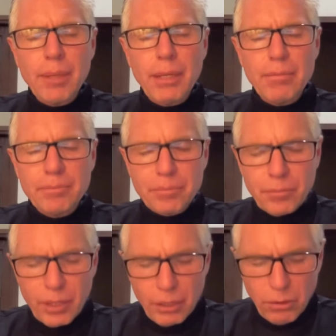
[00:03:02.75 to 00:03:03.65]

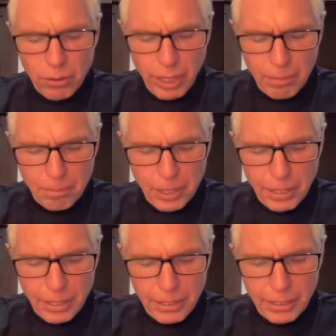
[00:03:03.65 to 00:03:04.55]
Amén. Gloria al
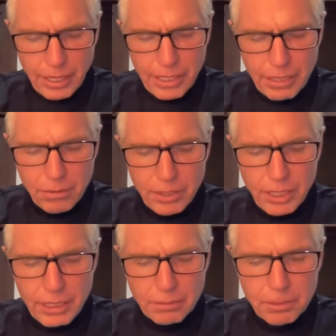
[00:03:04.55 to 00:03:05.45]
Padre y al Hijo
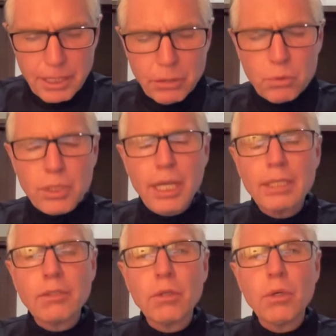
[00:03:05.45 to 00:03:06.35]
y al Espíritu
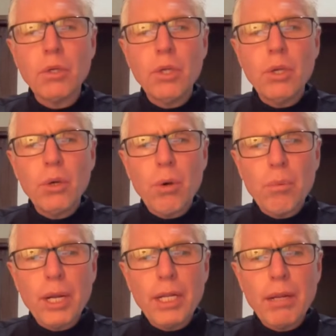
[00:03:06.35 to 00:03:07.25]
Santo,
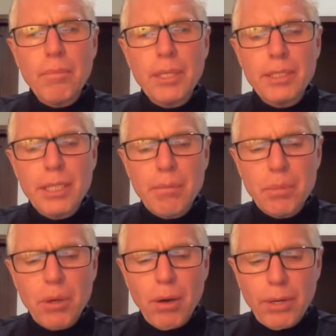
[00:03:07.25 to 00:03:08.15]
como era en el
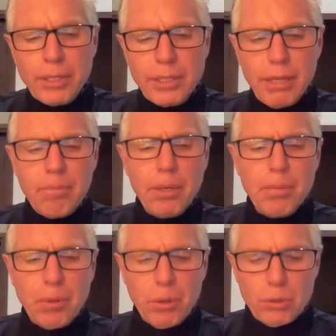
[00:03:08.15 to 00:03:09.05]
principio, ahora y
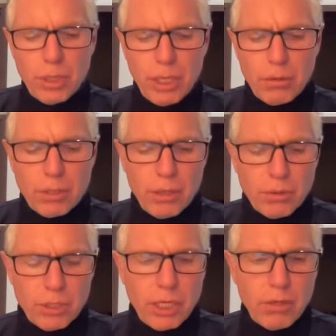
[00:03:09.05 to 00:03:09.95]
siempre, por los siglos de
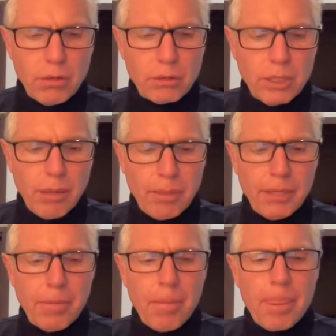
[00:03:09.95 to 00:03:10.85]
los siglos.
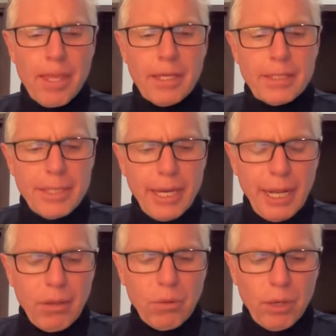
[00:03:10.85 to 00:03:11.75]
Amén.
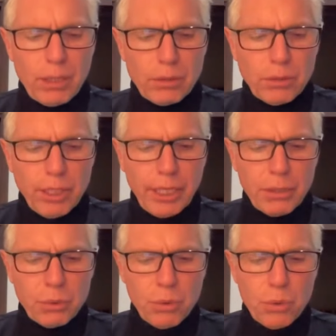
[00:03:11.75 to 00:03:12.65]
Sagrado Corazón de
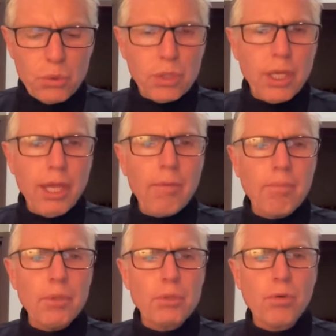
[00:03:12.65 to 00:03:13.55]
Jesús,
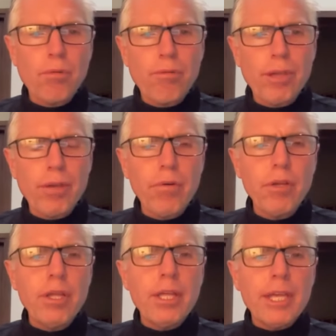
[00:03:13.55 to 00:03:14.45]
en vos
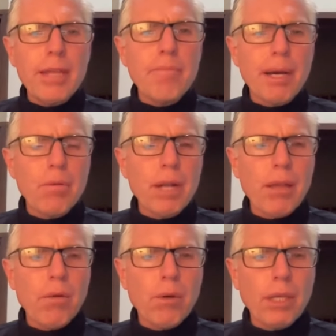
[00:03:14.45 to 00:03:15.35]
confío.
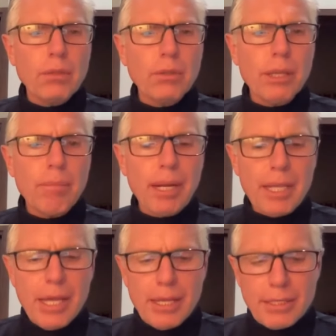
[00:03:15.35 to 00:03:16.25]
Inmaculado Corazón de
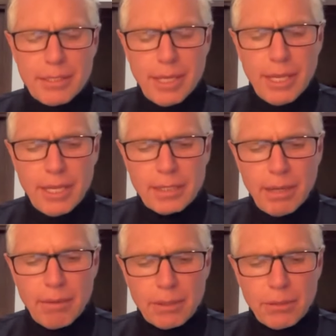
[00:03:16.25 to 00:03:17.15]
María, sed la
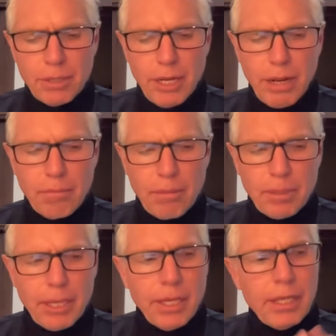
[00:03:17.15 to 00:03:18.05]
salvación del
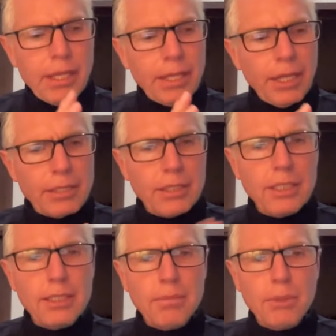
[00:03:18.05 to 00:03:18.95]
alma mía.
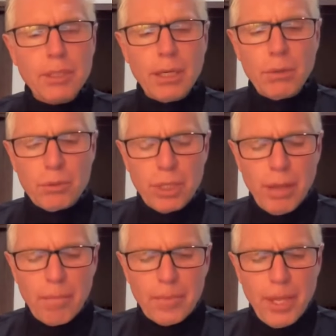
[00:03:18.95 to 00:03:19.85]
Castísimo San
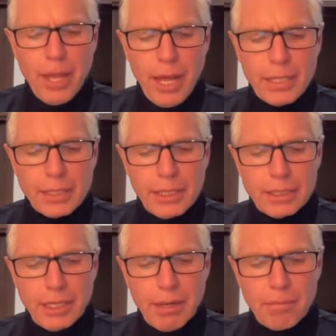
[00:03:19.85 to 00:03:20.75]
José, haz
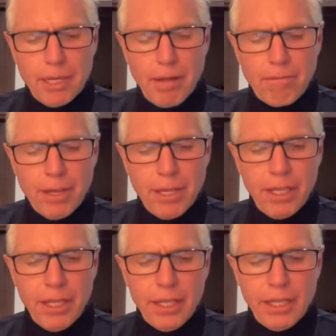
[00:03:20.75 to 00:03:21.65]
crecer en mí la
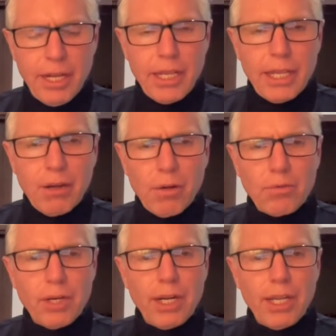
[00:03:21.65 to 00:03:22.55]
fe y en ella
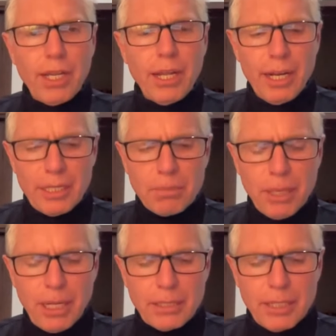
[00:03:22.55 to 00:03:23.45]
encontraré la
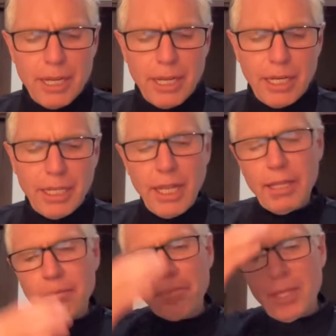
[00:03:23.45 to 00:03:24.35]
esperanza y la
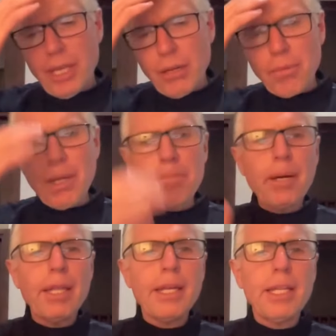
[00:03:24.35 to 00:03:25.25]
caridad. En nombre
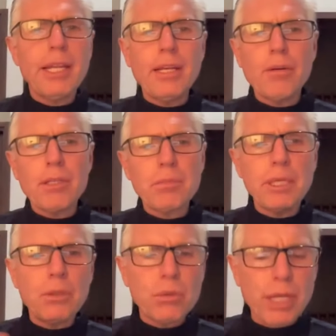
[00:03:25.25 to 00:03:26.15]
del Padre, del Hijo y del
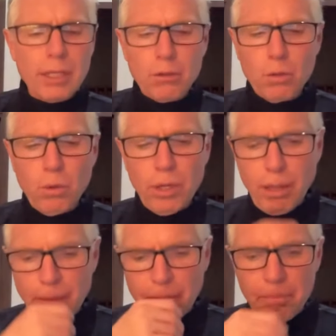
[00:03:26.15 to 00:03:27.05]
Espíritu
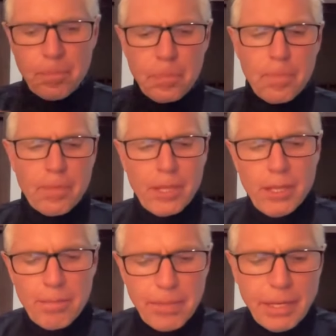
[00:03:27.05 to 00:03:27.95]
Santo. Amén.
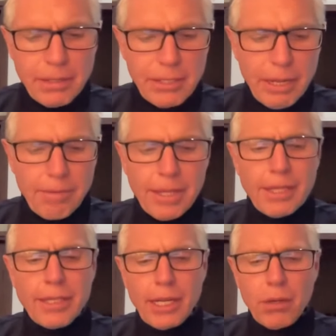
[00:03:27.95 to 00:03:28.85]
Bien, la
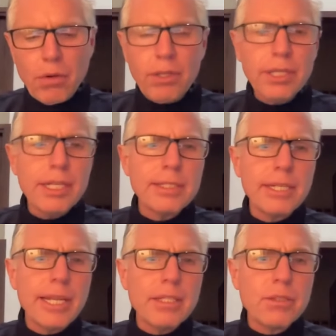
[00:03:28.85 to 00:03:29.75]
vida interior y el
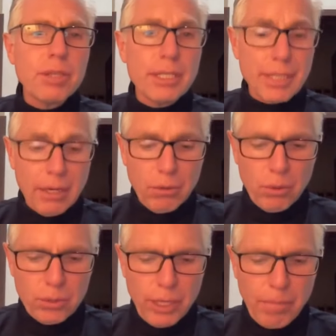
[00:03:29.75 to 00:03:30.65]
silencio de San
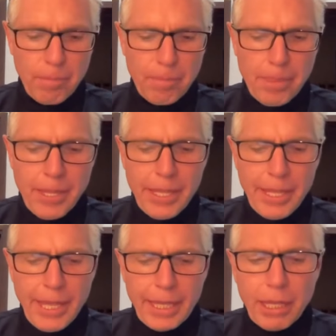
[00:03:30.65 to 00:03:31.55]
José.
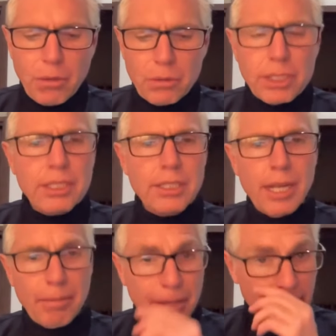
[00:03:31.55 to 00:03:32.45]
¿En qué
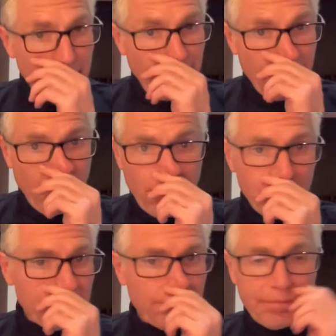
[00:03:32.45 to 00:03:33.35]
consiste la vida
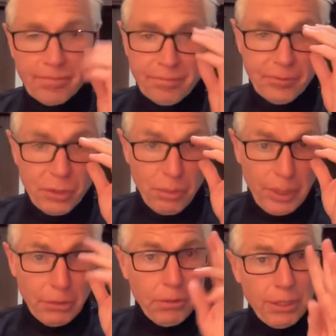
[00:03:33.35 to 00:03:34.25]
interior?
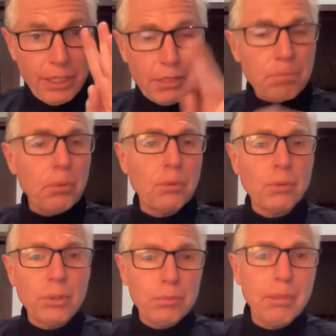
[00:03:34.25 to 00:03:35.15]
Sobre todo en tres
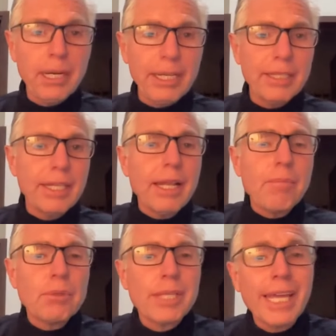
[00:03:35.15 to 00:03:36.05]
puntos, para que
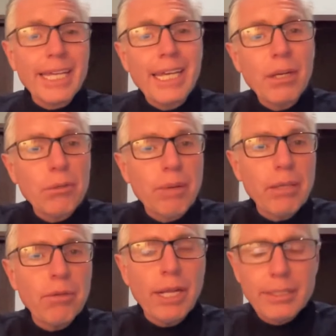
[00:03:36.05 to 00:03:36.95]
entendamos en qué nos
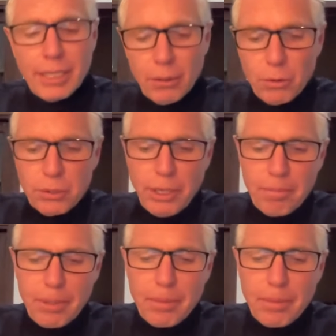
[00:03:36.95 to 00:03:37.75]
va a ayudar San José.